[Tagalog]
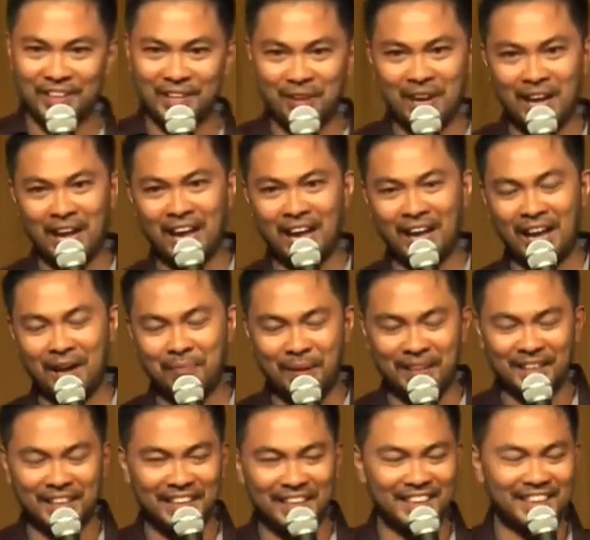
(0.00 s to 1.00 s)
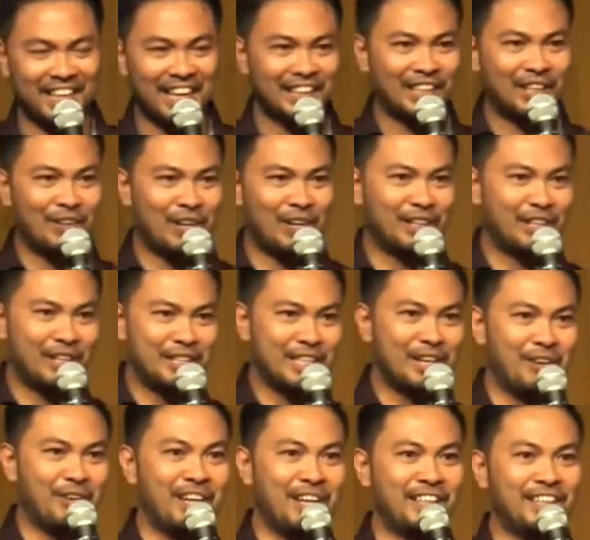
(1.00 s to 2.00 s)
Di ba? Kapag uh, tinatanong natin yung
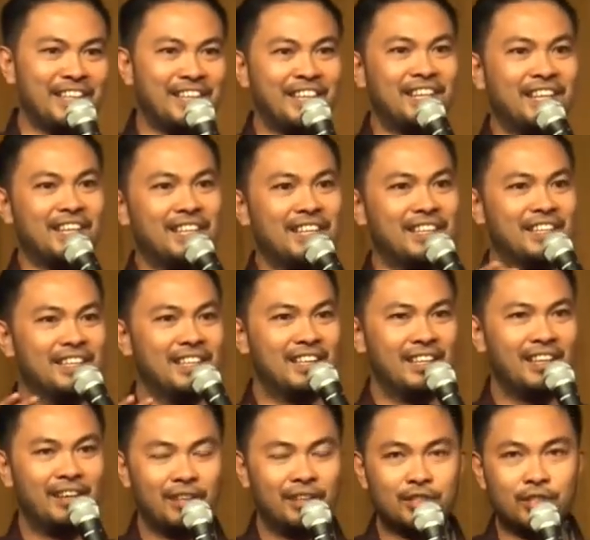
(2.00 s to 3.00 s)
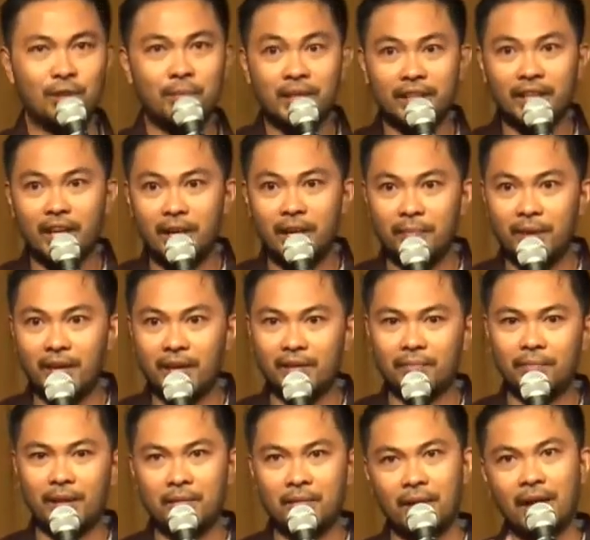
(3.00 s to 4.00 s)
asawa natin na, sobrang tahimik,
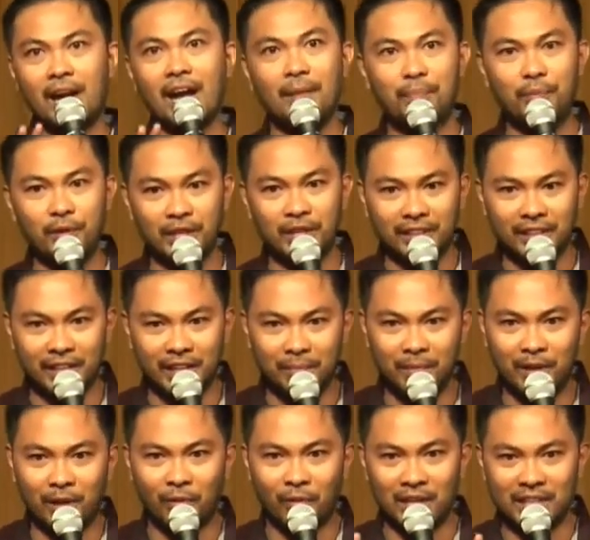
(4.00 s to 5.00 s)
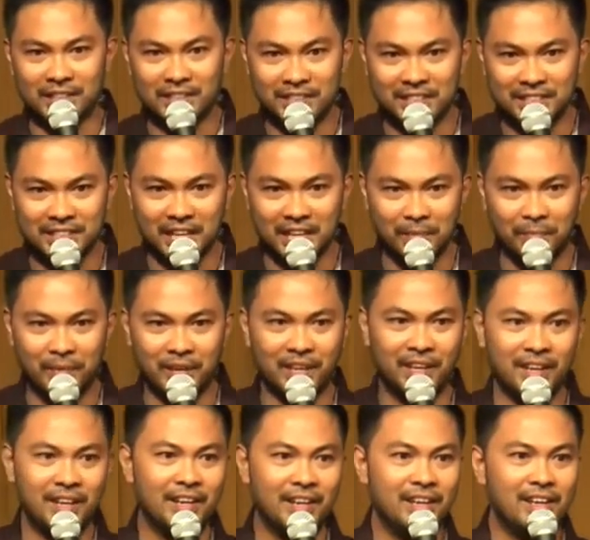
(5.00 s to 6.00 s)
ma, maghapon na tahimik, walang sinasabi.
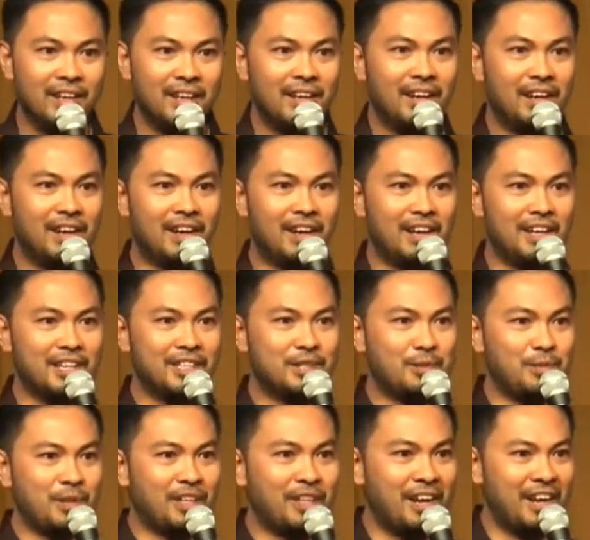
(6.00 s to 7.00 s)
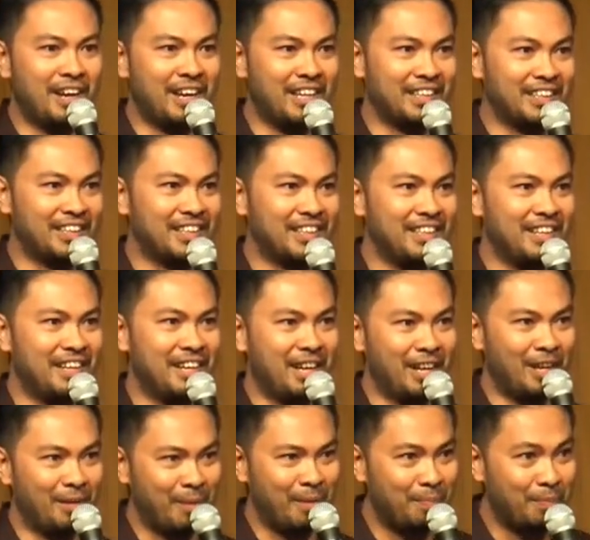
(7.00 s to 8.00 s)
Uh, sweetheart,
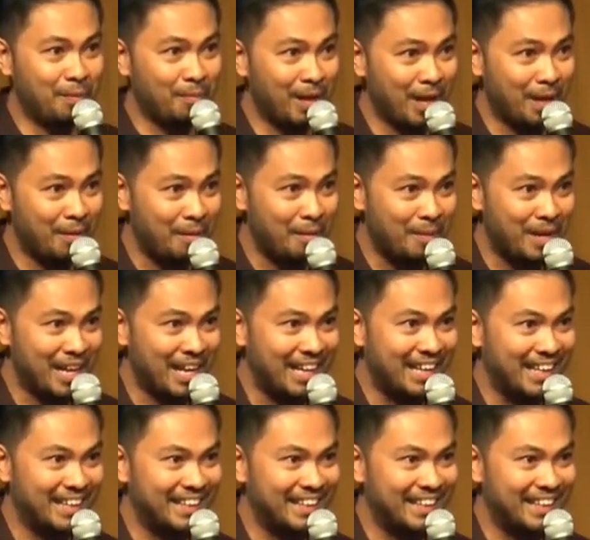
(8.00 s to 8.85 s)
uh, may problema ba?